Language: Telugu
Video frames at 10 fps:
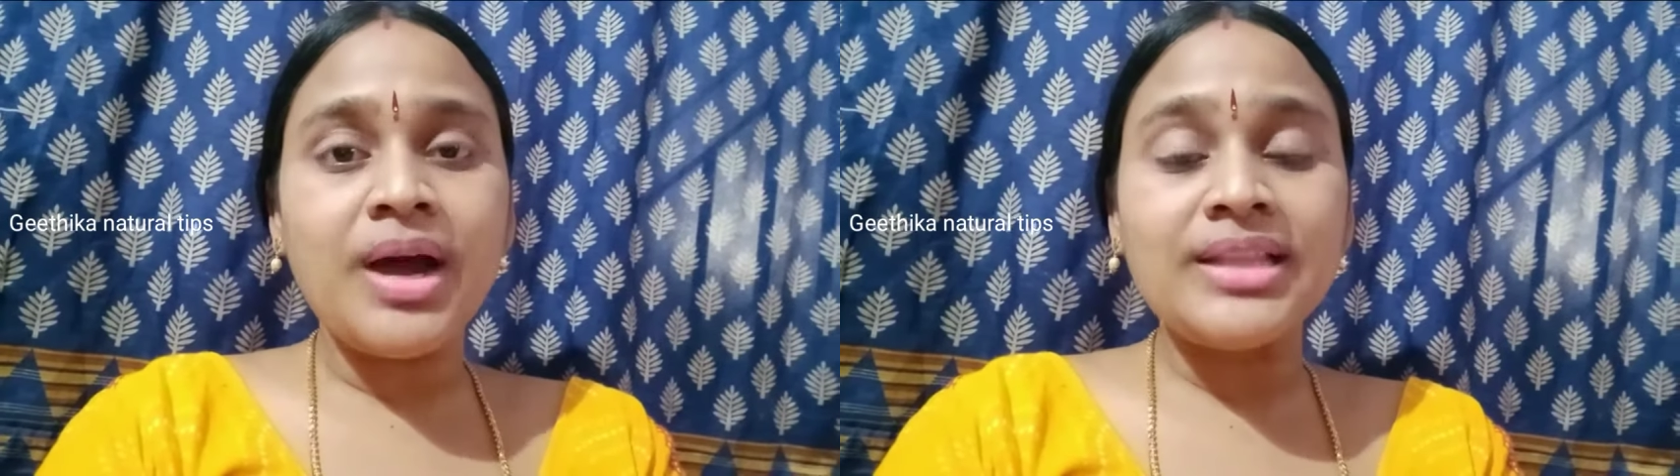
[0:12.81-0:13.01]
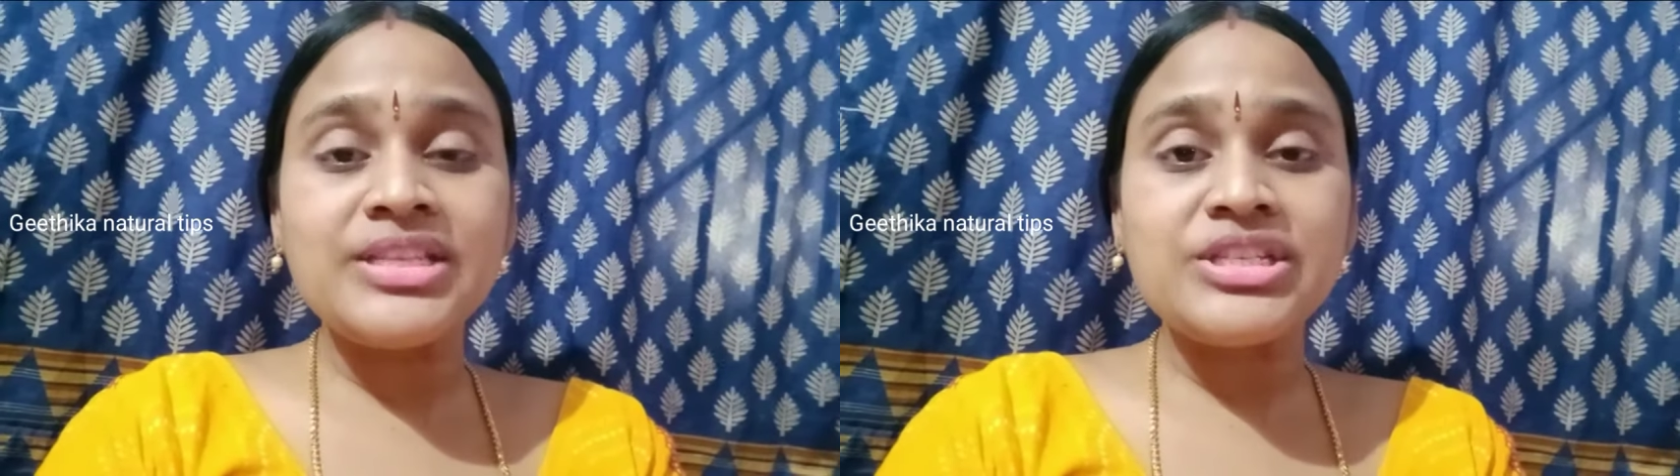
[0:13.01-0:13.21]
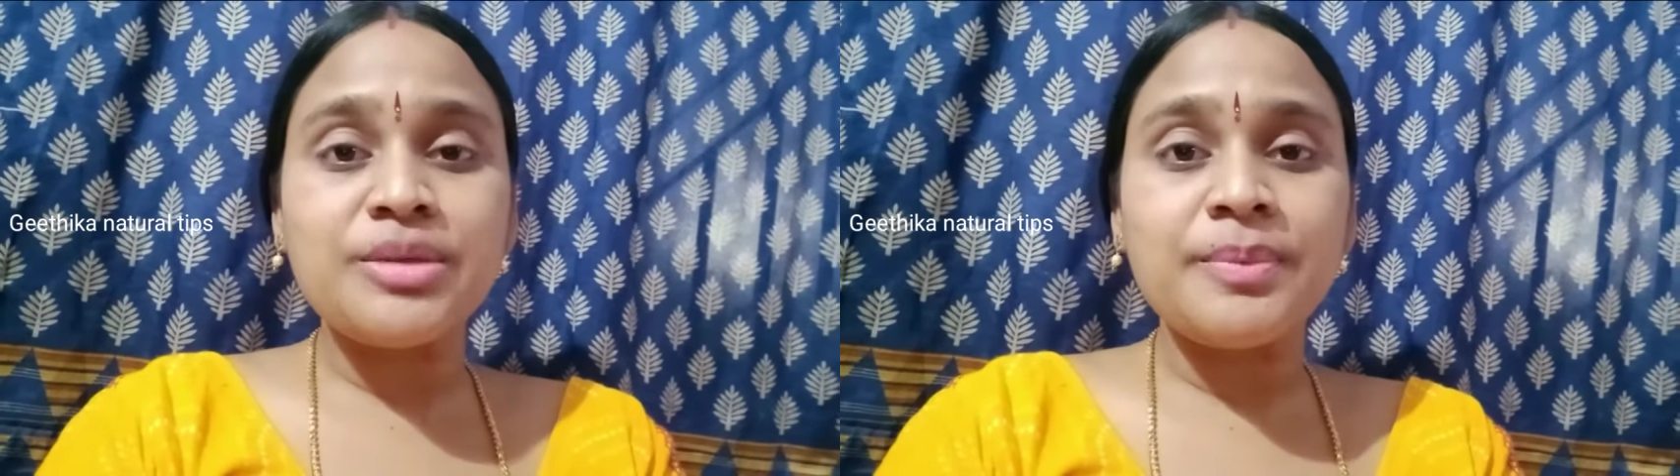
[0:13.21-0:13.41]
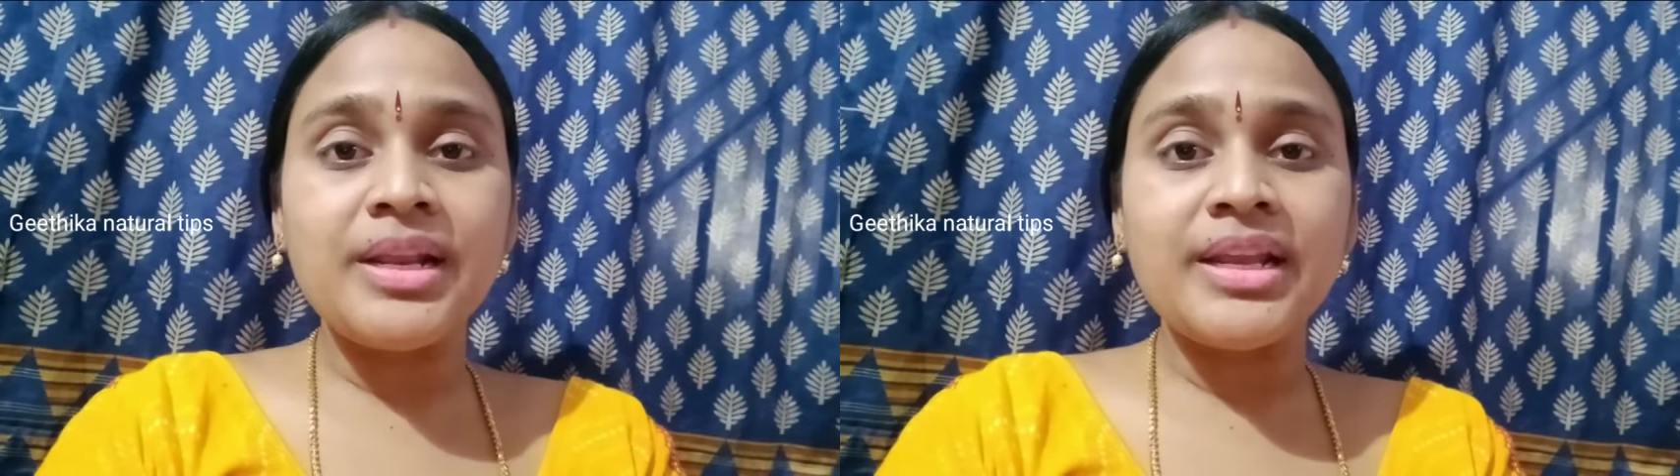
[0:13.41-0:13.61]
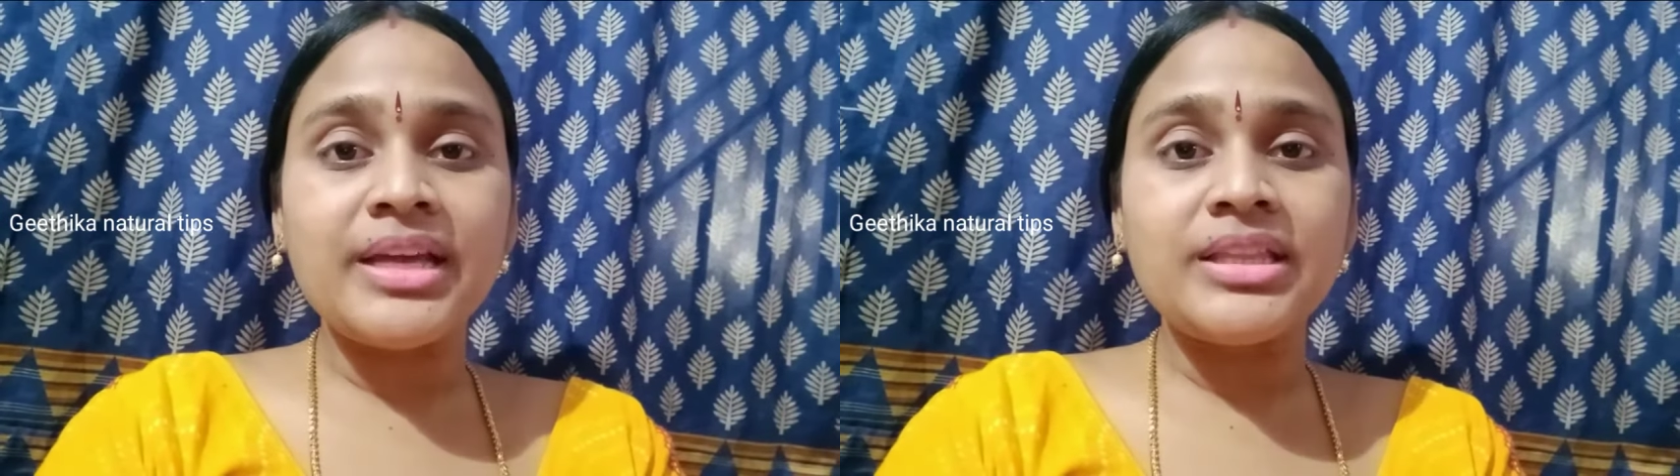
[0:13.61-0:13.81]
అది
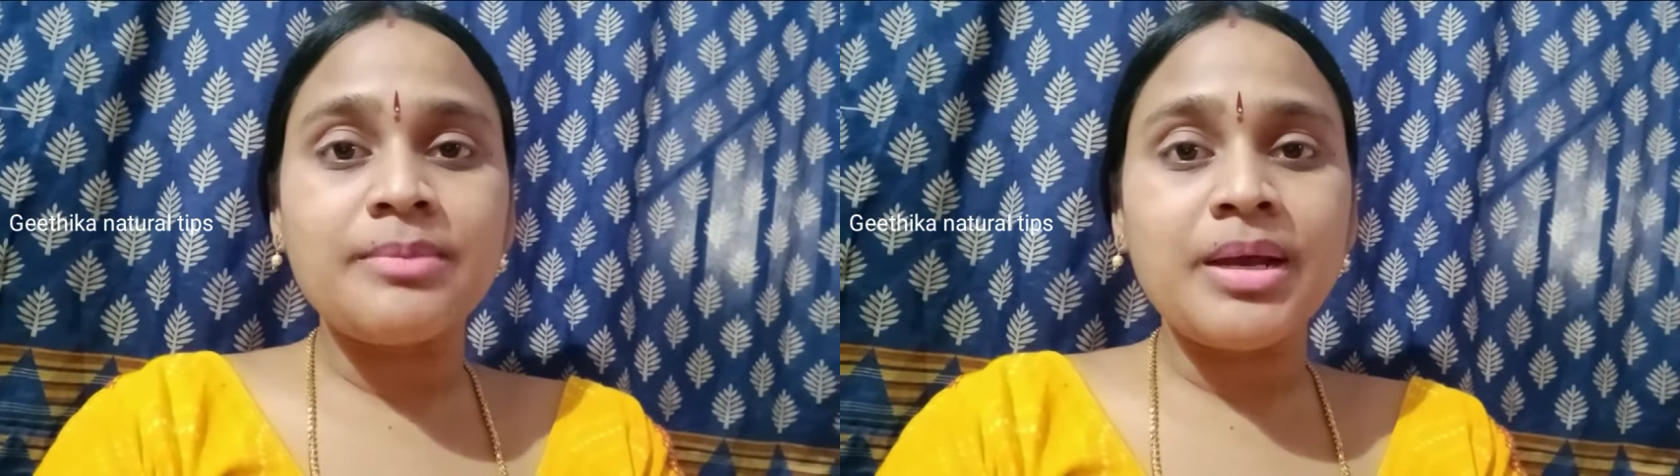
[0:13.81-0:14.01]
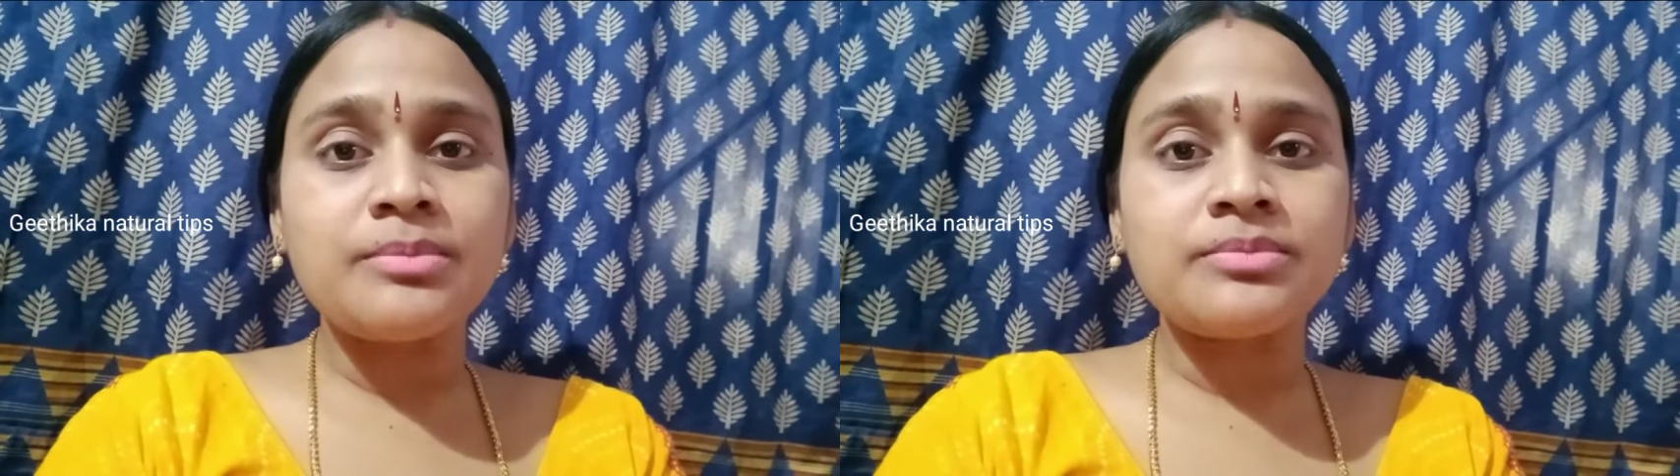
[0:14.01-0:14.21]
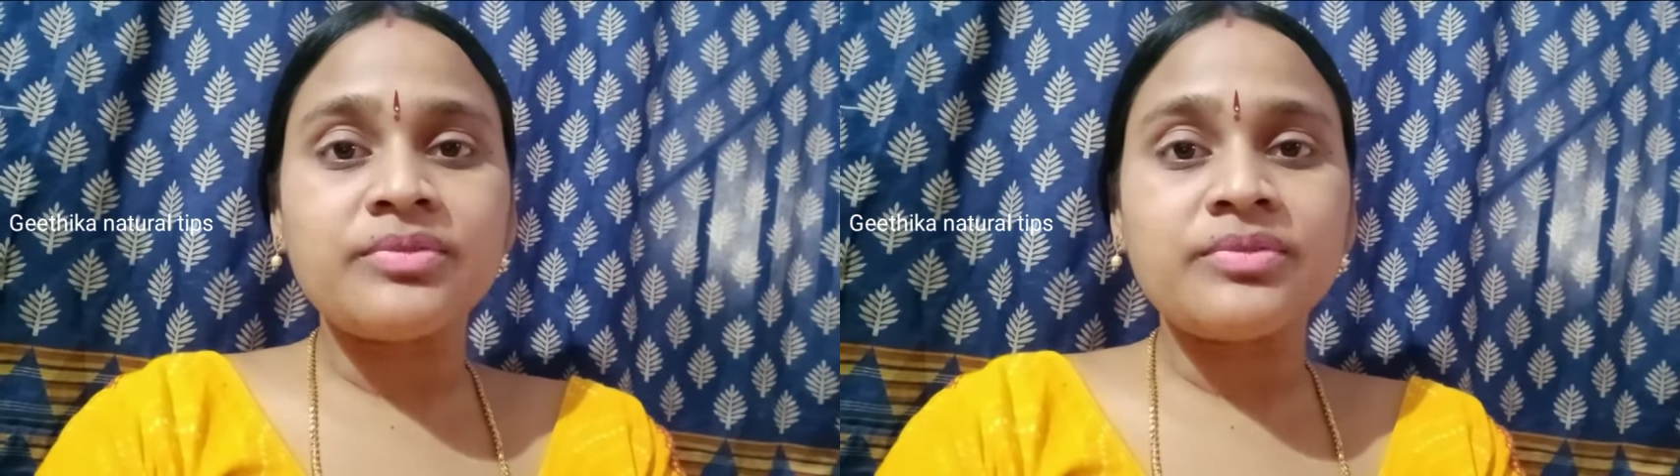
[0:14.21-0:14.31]
చిన్నపిల్లలకైతే మనం